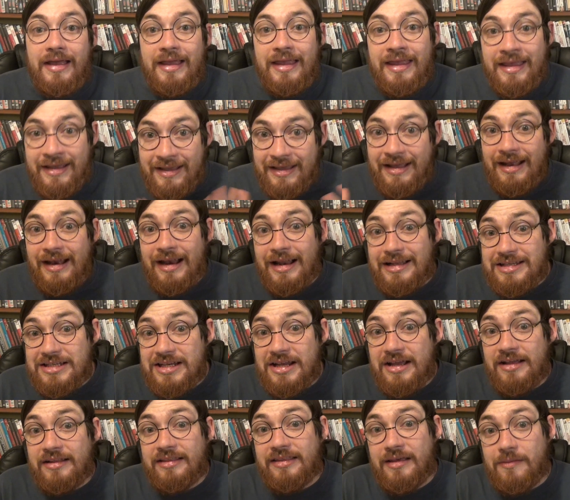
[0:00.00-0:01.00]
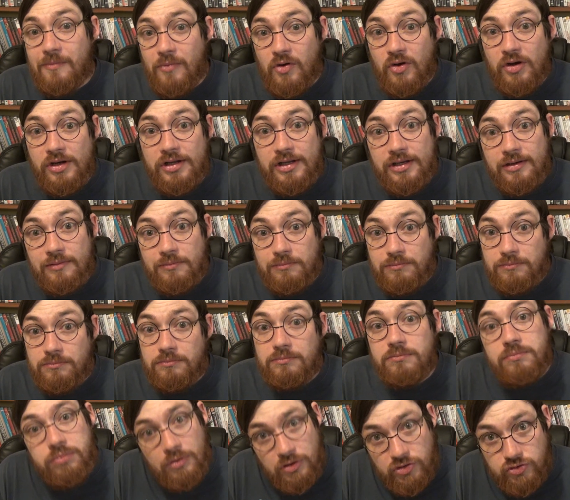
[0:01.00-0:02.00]
¿Y quién es la siguiente en morir?
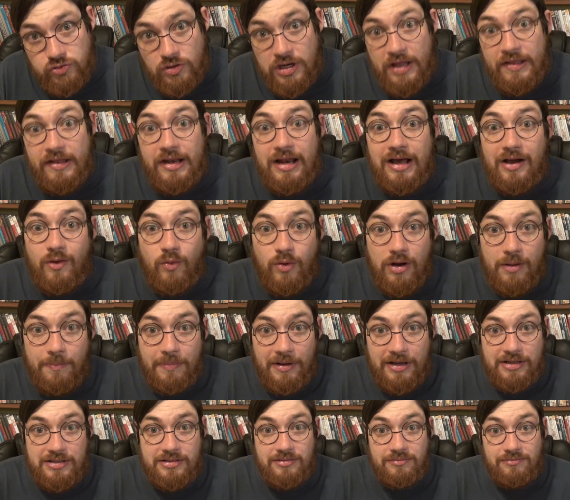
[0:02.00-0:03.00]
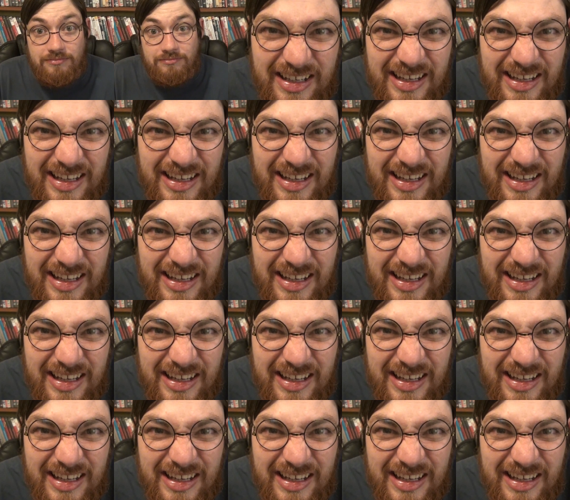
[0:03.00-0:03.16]
Pues una de las guapas.